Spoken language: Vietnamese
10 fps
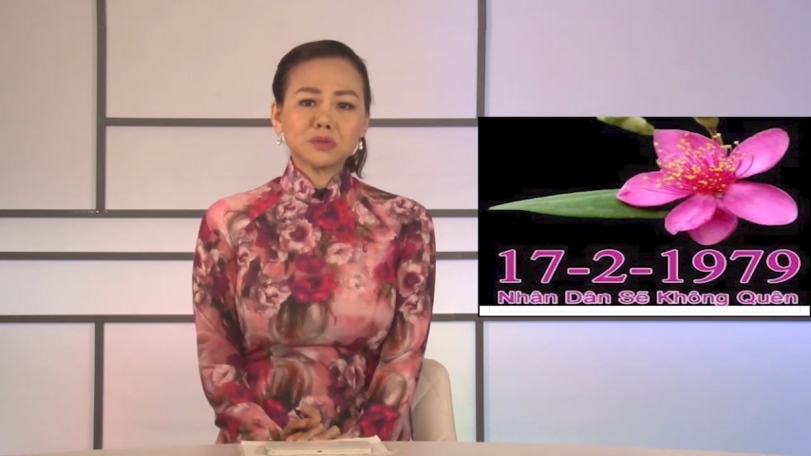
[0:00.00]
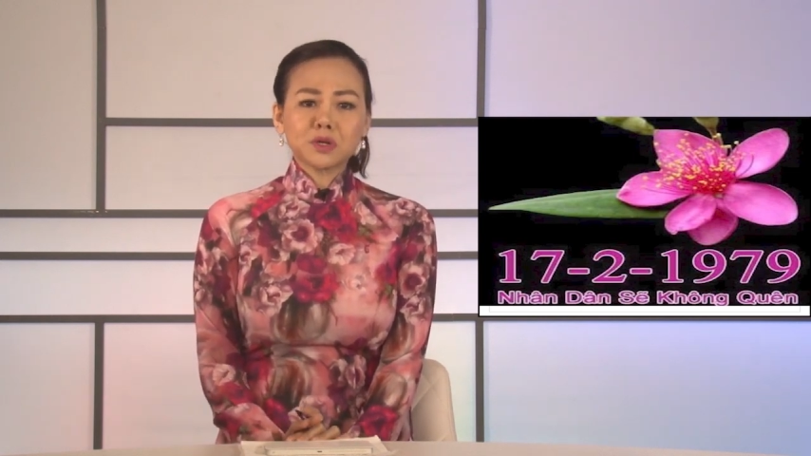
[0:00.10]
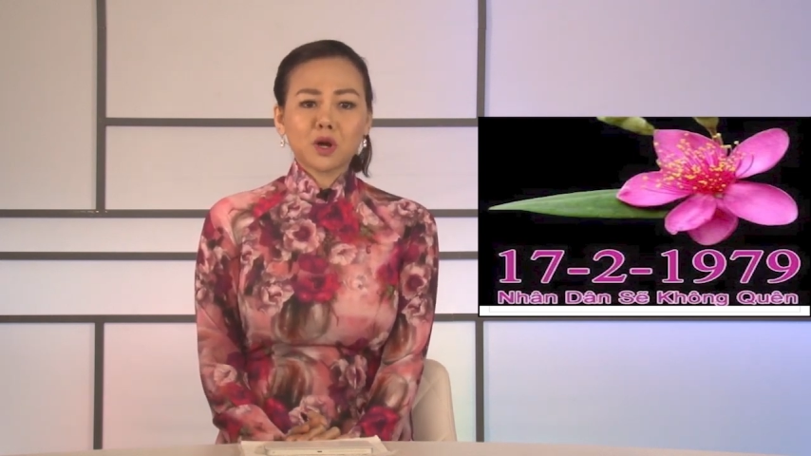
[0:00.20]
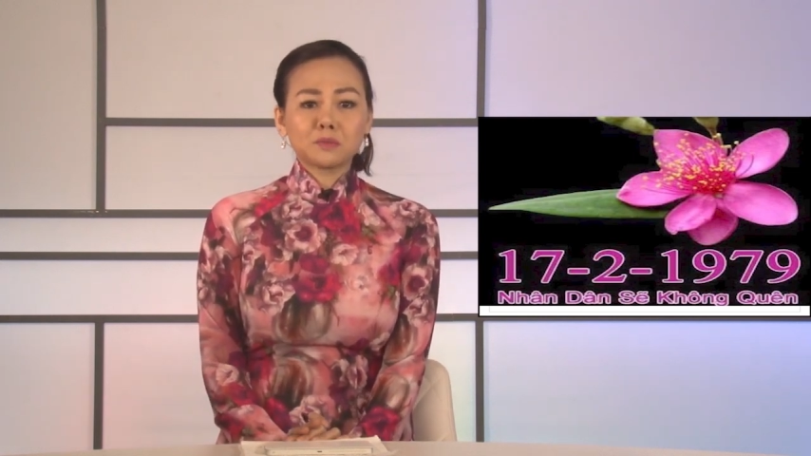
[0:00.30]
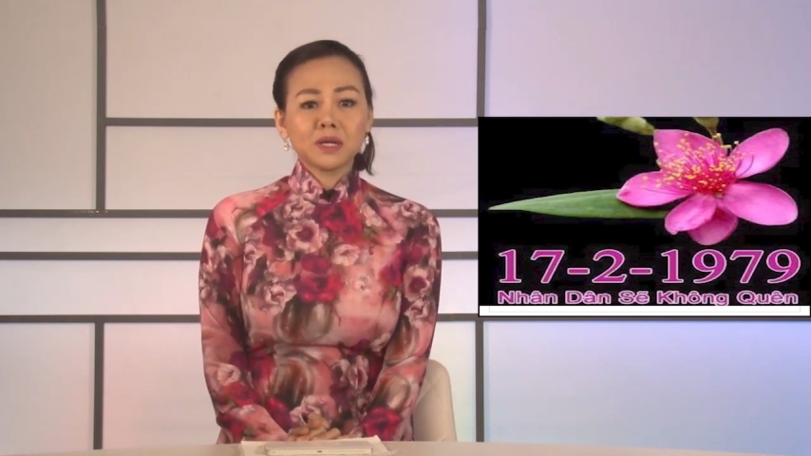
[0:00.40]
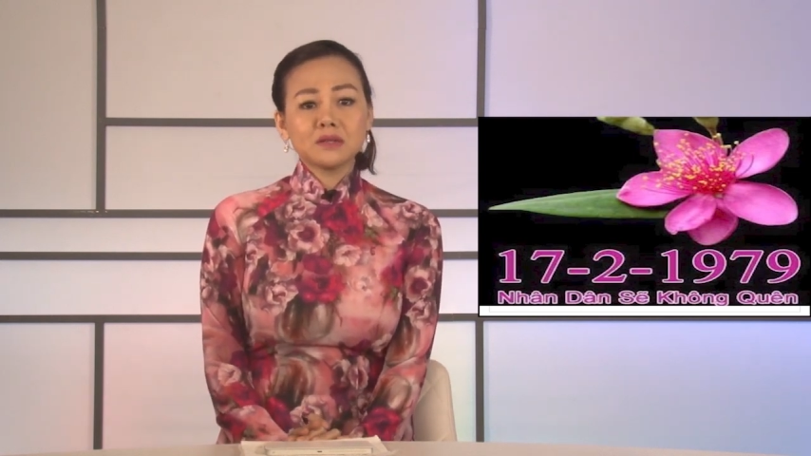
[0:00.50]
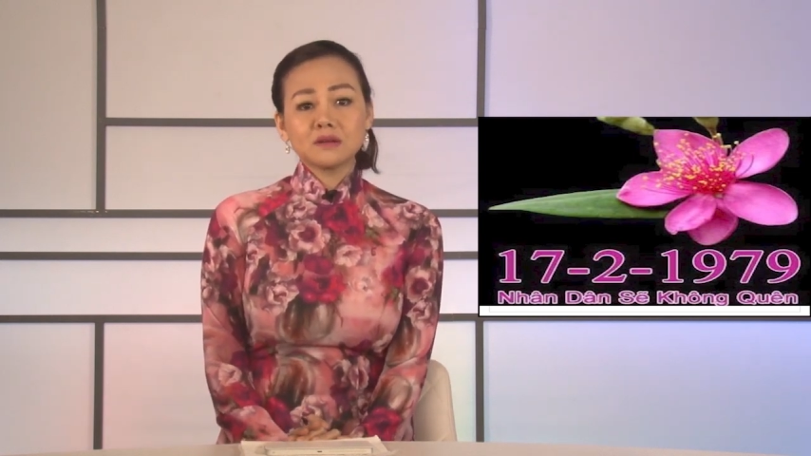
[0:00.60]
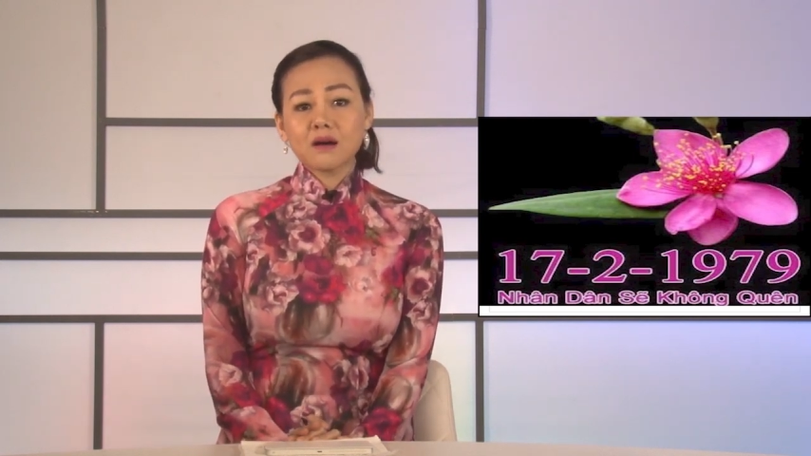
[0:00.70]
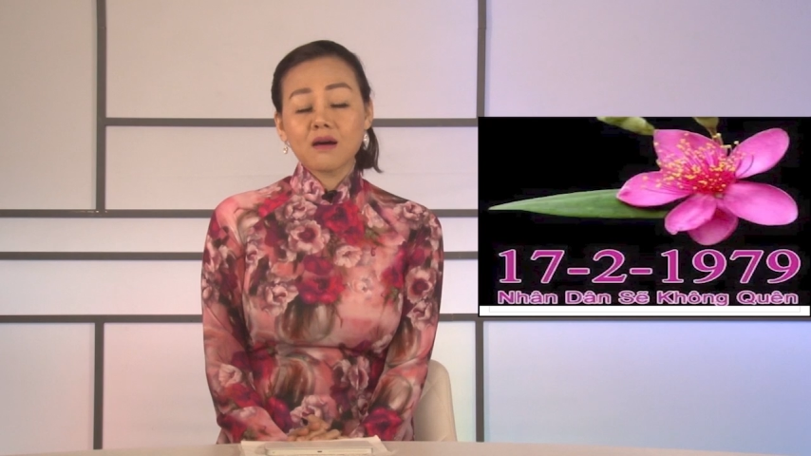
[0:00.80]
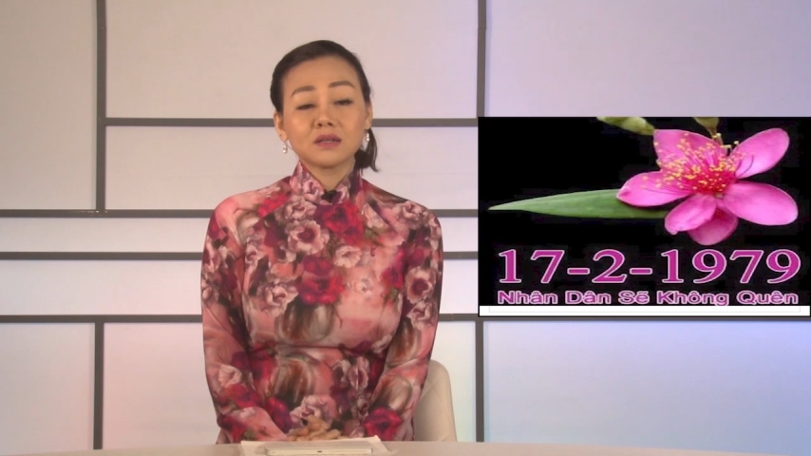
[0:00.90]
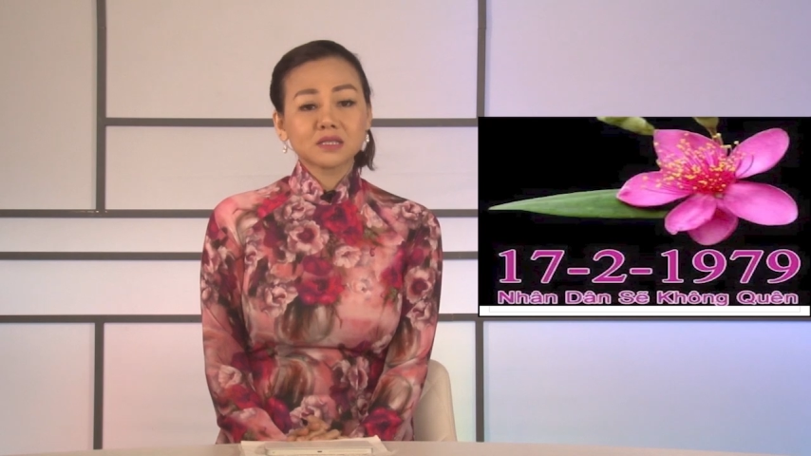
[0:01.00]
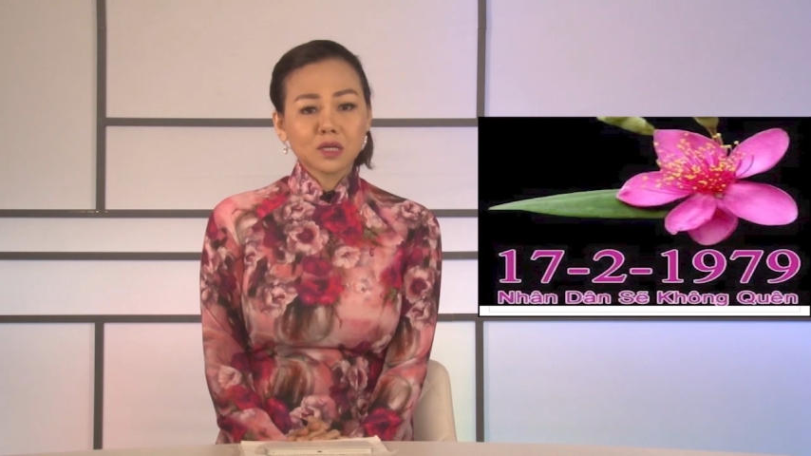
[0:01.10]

Trung Cộng đã đưa hơn